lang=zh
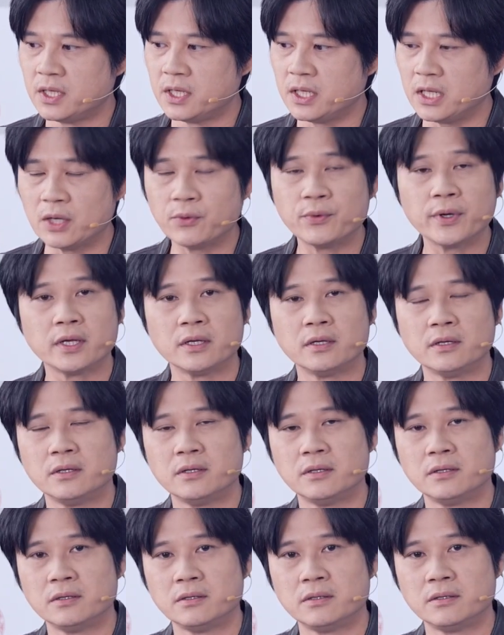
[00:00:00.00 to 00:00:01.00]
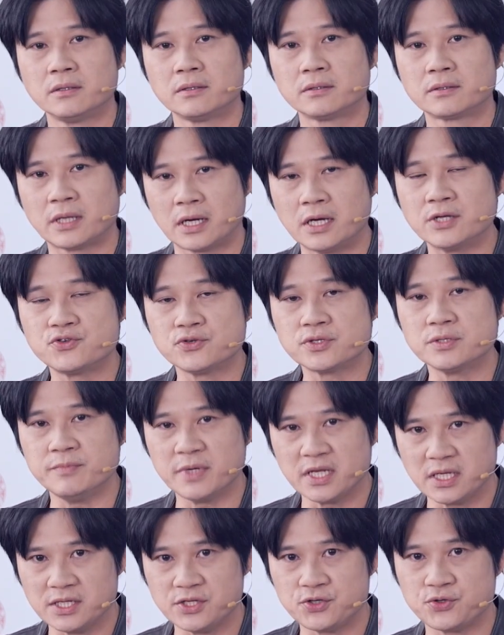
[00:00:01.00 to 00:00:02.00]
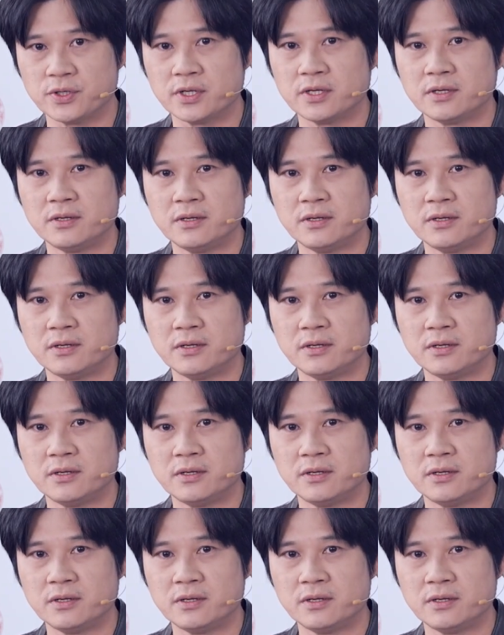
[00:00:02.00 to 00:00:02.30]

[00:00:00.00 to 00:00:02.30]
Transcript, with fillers: 因为它就是命理学，